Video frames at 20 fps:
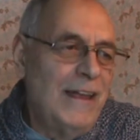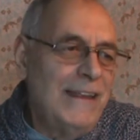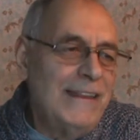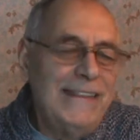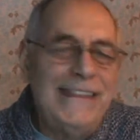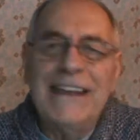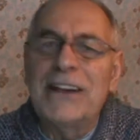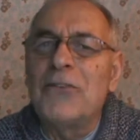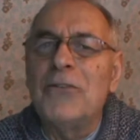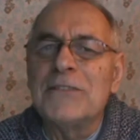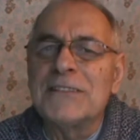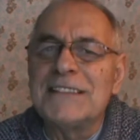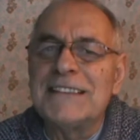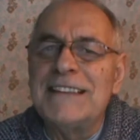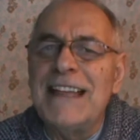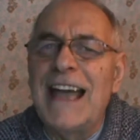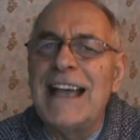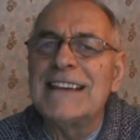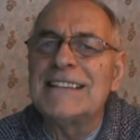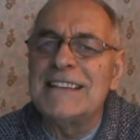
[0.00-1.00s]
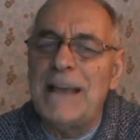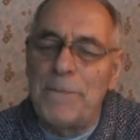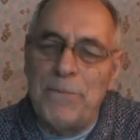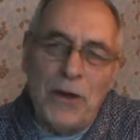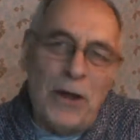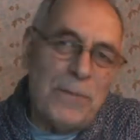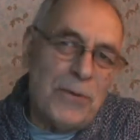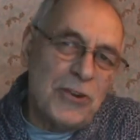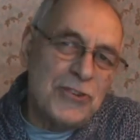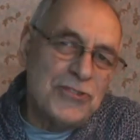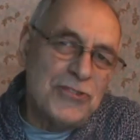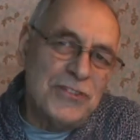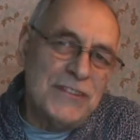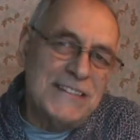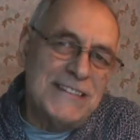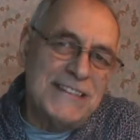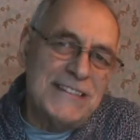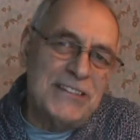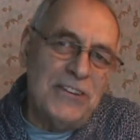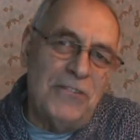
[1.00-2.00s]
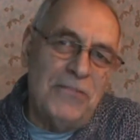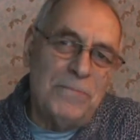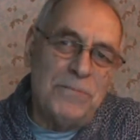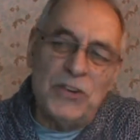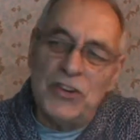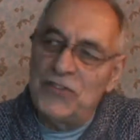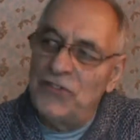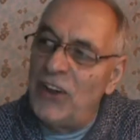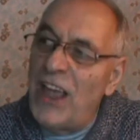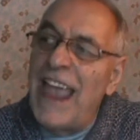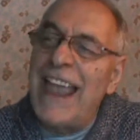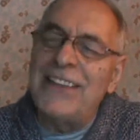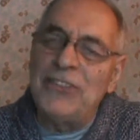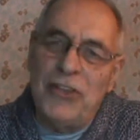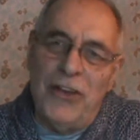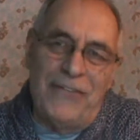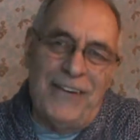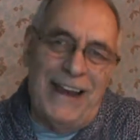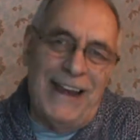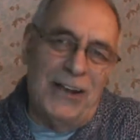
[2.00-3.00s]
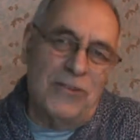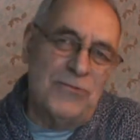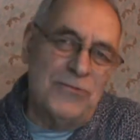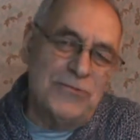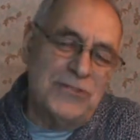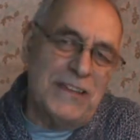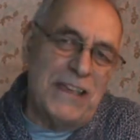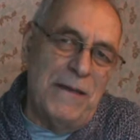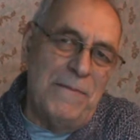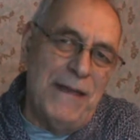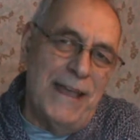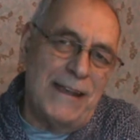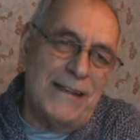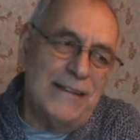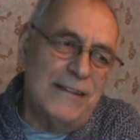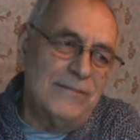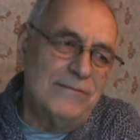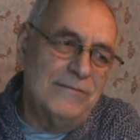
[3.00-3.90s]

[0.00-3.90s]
déconsidère sa propre juridiction, puis je vais être devant la Cour du Québec.